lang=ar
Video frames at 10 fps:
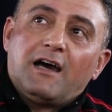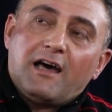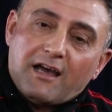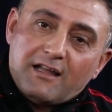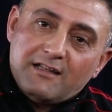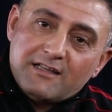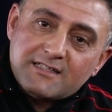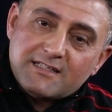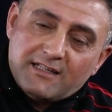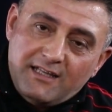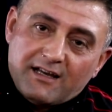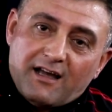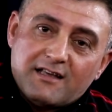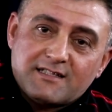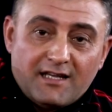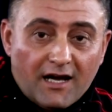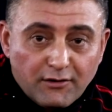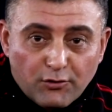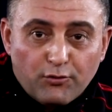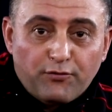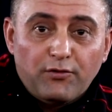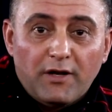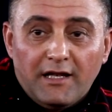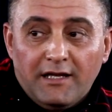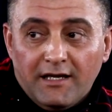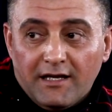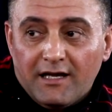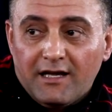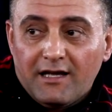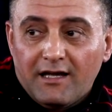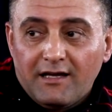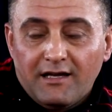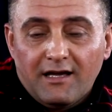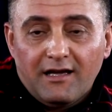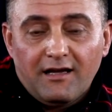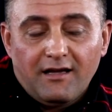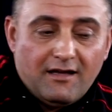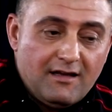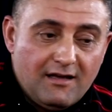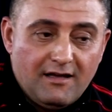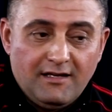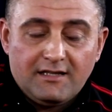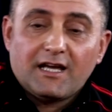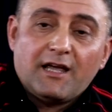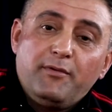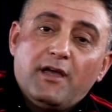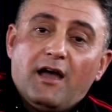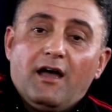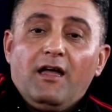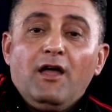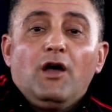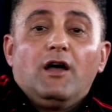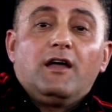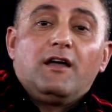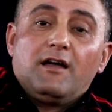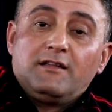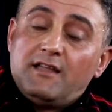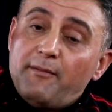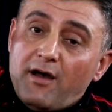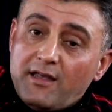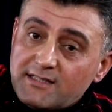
غرق الصديقه صديقه الطفوله اللي يلتقي بها عندما